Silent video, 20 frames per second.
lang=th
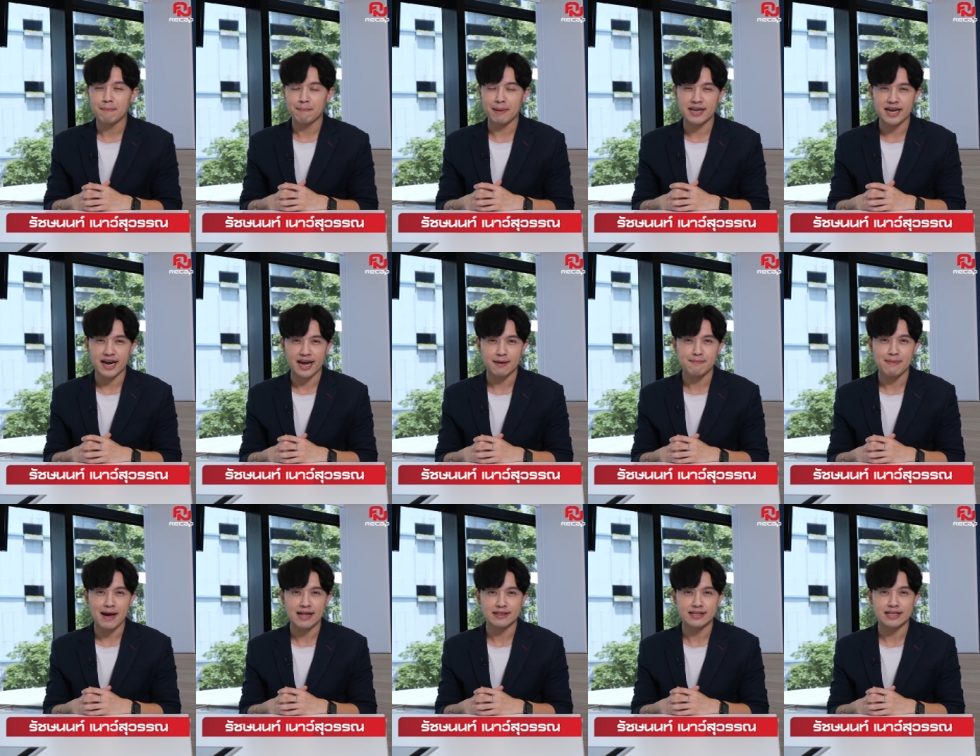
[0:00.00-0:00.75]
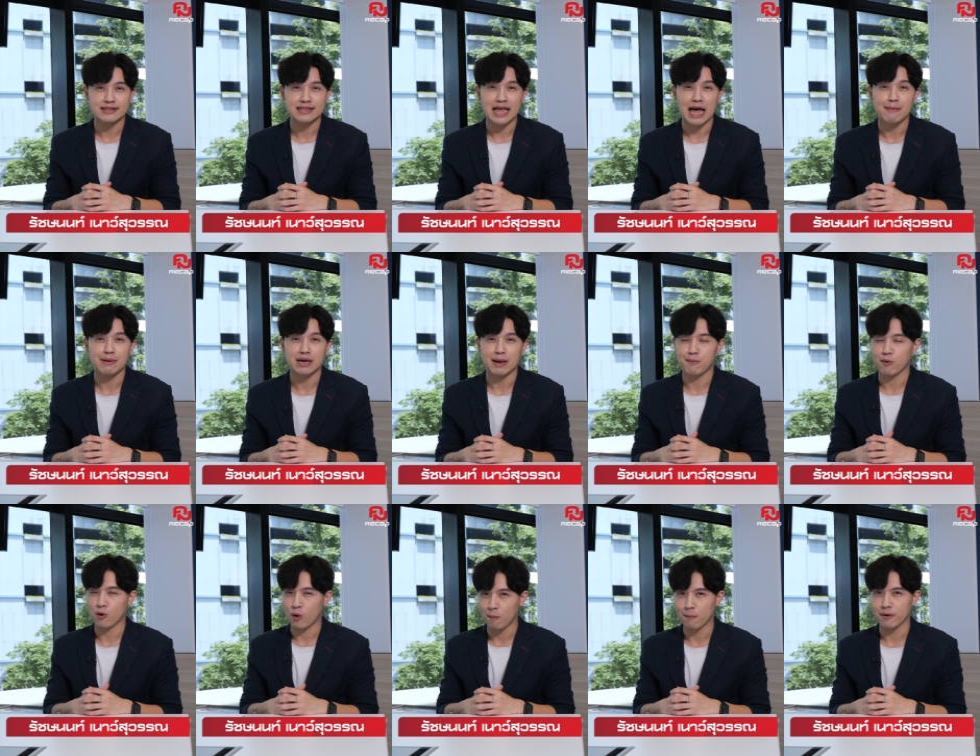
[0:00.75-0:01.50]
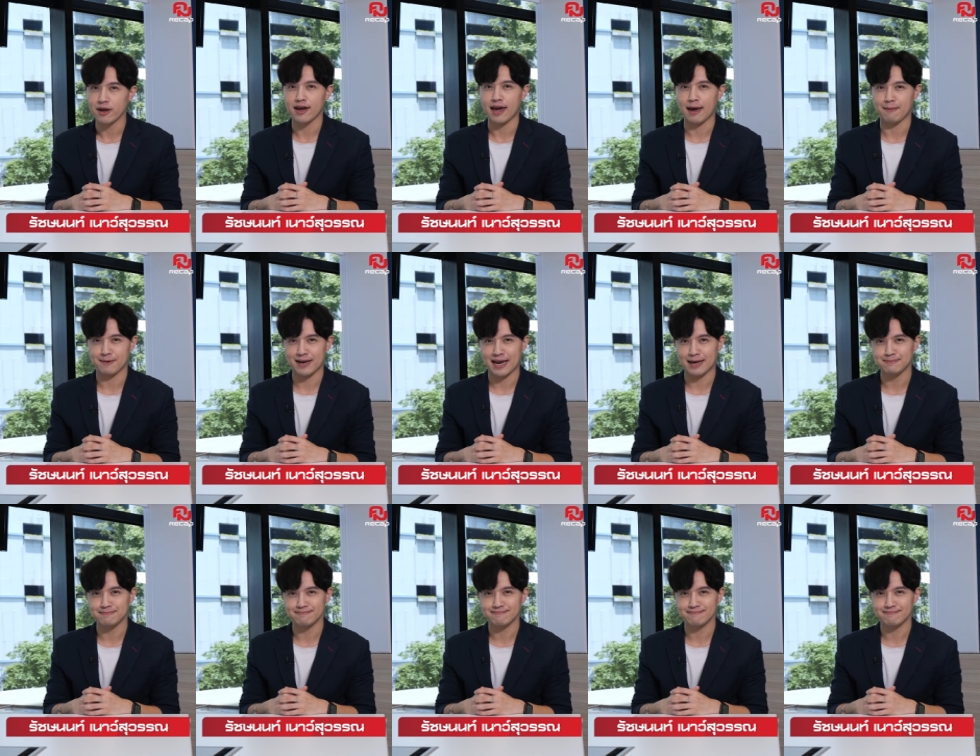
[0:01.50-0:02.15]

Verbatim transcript: เป็นยังไงกันบ้างติดตามกับคมรีแคปครั